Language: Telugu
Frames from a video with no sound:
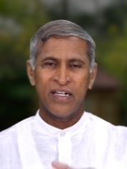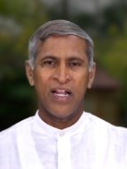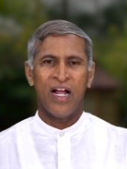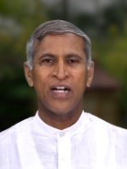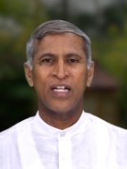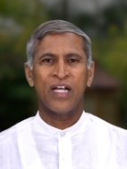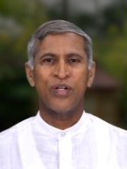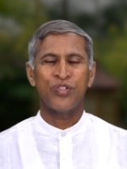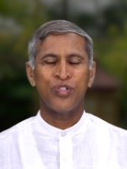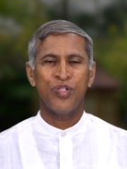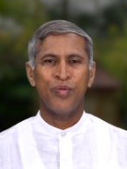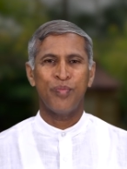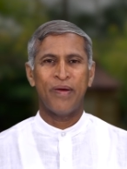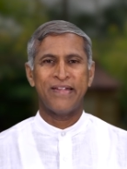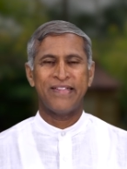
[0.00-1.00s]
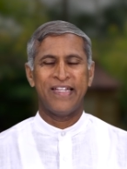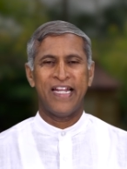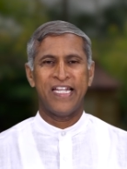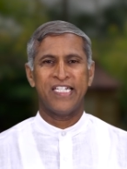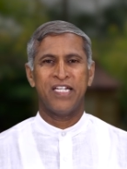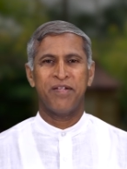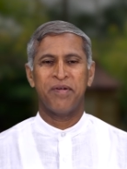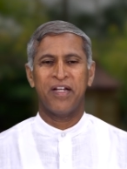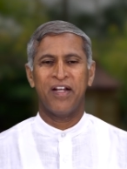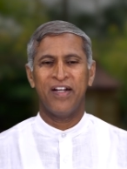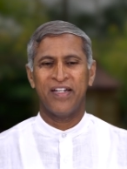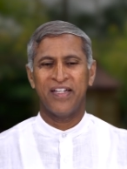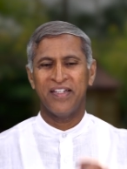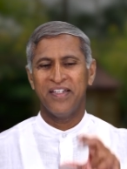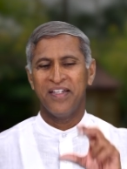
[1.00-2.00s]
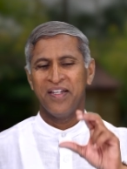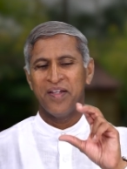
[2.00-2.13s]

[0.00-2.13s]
నాటు ఆవు జున్ను పాలు శ్రేష్టమే కాబట్టి